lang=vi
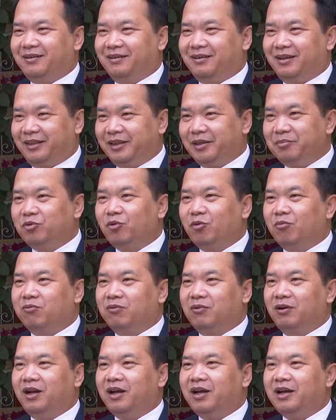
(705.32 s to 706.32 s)
Để tiếp tục
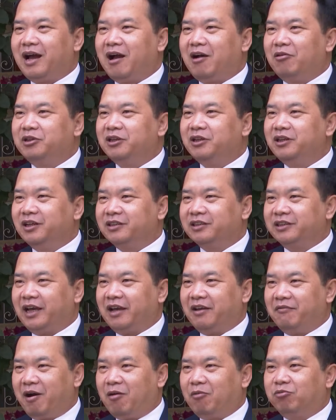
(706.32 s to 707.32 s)
nâng cao chất lượng
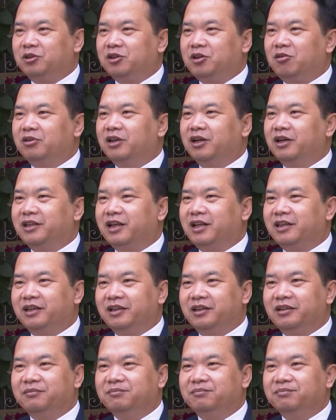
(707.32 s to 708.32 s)
dạy và học trong thời gian
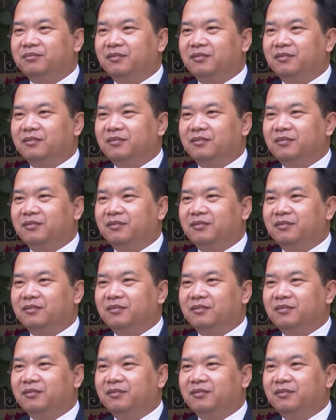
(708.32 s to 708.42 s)
tới,